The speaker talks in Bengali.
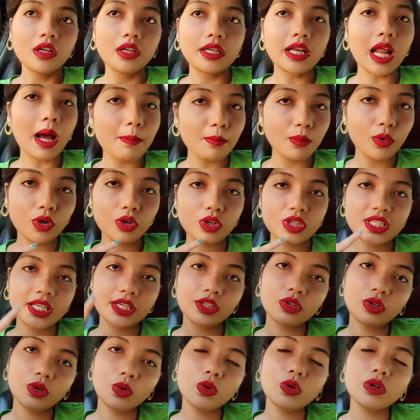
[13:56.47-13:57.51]
নাম বললো সেই
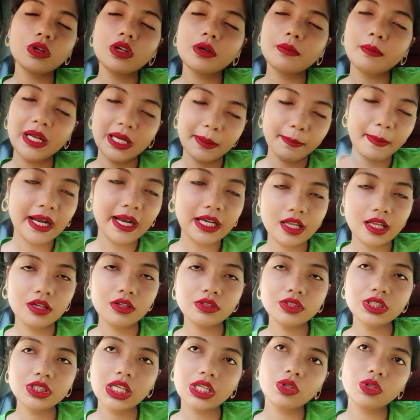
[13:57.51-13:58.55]
মানে পাঠালো
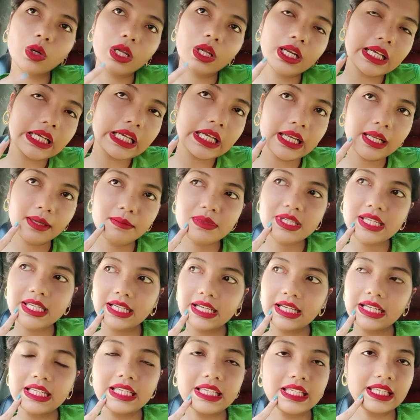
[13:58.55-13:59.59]
সেই দোকানে গেলাম
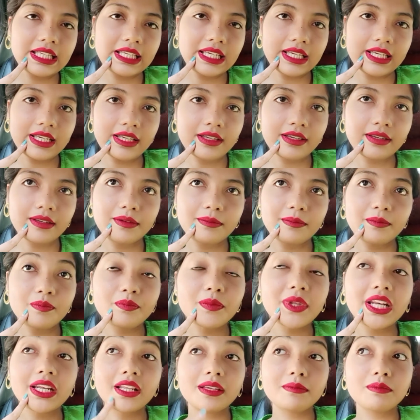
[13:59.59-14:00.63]
সেখানে গিয়ে
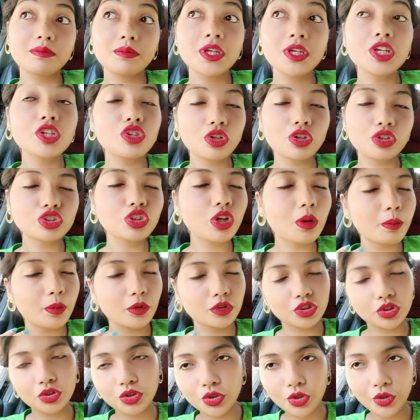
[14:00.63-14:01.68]
মানে ভীষণ সব
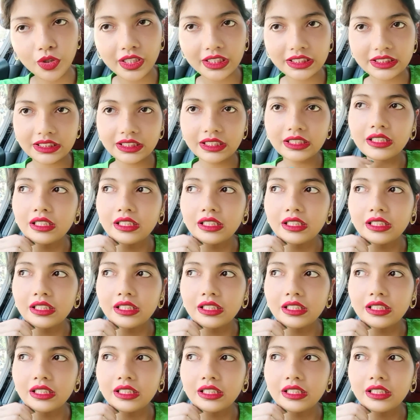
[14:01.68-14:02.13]
পছন্দ হয়েছে